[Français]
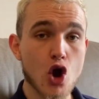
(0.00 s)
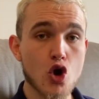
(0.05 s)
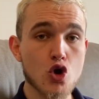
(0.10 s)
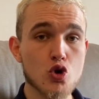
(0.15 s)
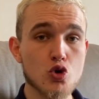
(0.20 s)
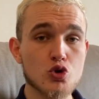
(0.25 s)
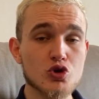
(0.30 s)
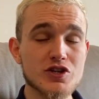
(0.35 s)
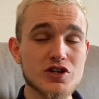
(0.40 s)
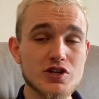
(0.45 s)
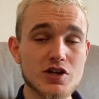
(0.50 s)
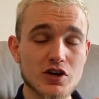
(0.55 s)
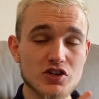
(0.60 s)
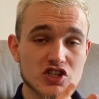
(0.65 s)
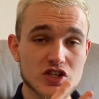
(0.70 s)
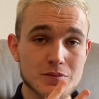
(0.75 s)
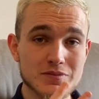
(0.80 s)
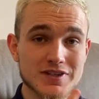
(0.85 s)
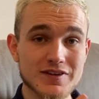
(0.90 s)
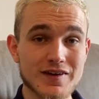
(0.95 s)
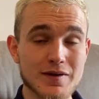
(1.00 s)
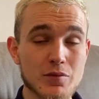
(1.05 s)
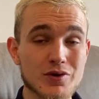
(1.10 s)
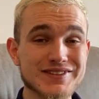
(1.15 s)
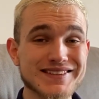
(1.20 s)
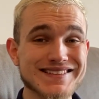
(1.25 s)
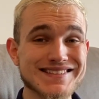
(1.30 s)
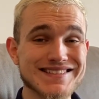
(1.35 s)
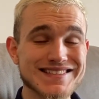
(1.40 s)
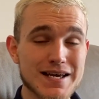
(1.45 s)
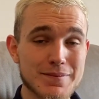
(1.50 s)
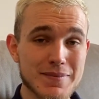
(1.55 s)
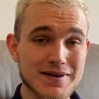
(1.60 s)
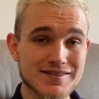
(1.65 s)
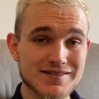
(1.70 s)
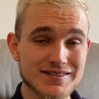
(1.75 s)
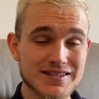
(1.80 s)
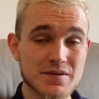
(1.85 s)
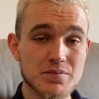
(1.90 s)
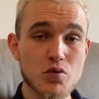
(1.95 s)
Le leadership, c'est vraiment cette capacité,